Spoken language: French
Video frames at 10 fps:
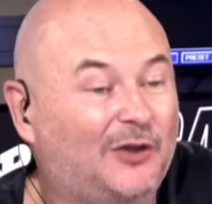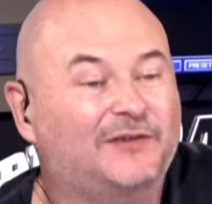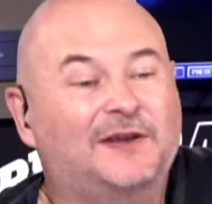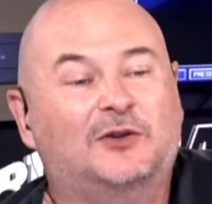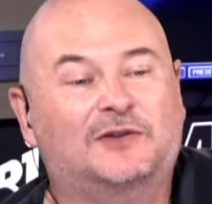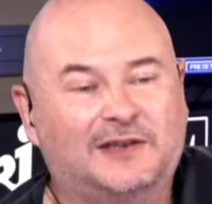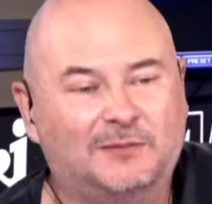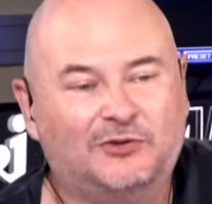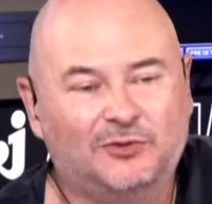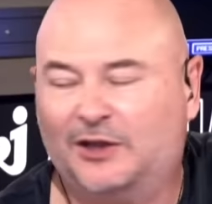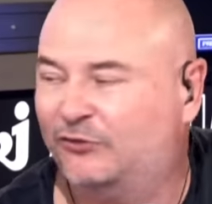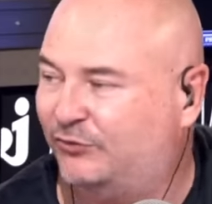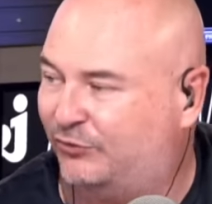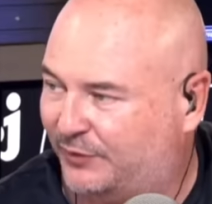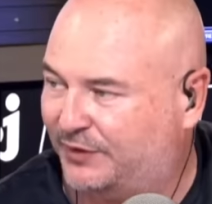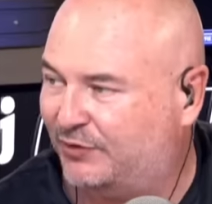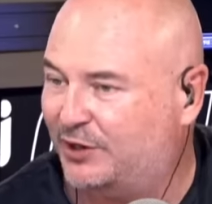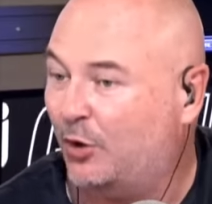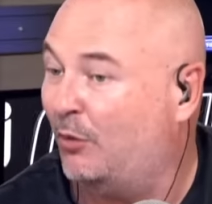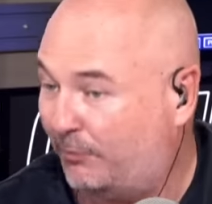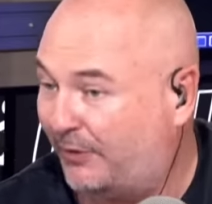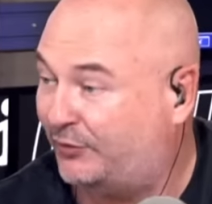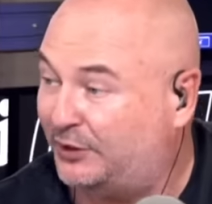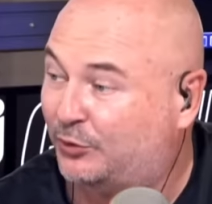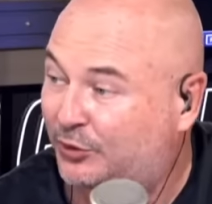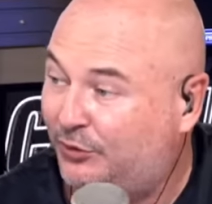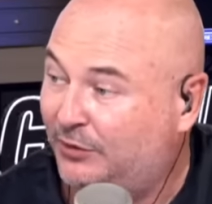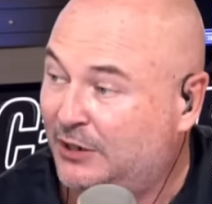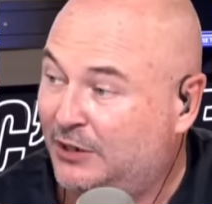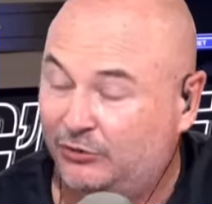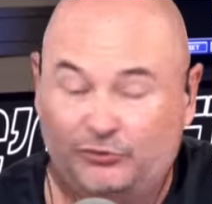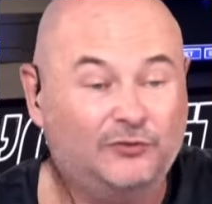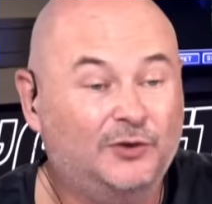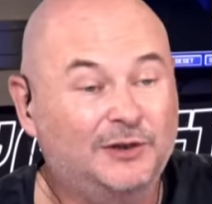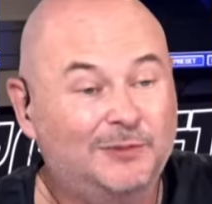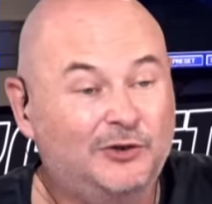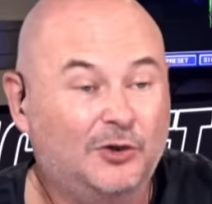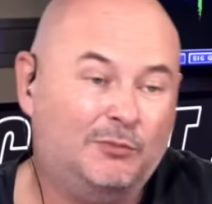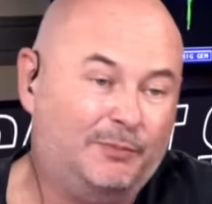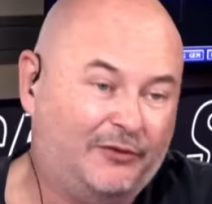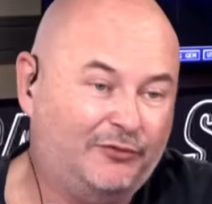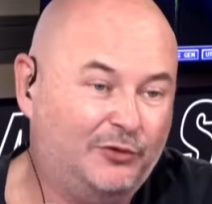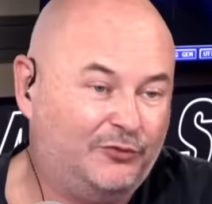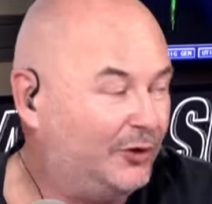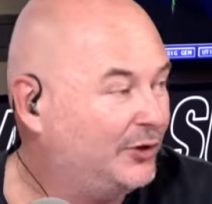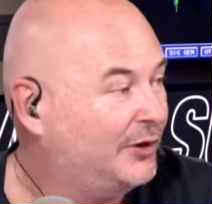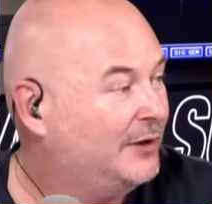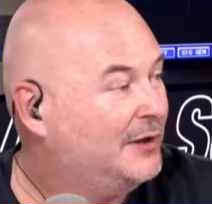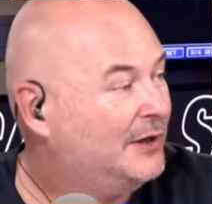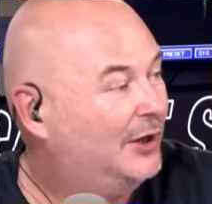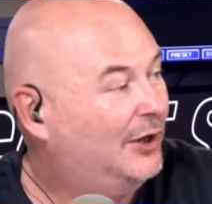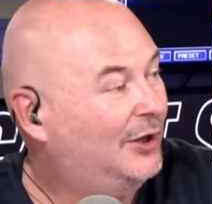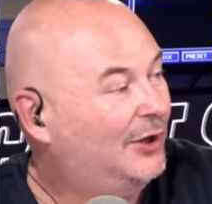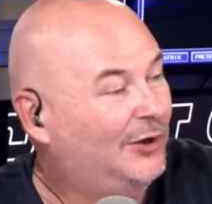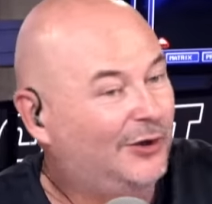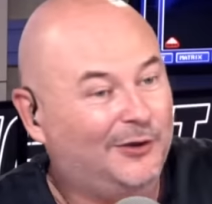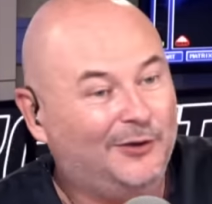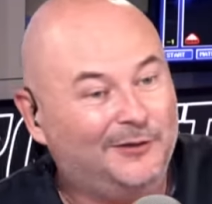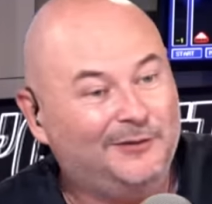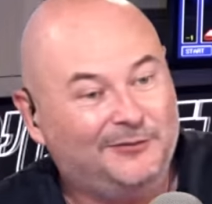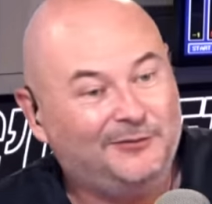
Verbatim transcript: Alors, c'est vrai que dans cette émission, on a reçu souvent des voyants, parfois étonnants, oui, souvent des médiums, parfois loufoques. Euh,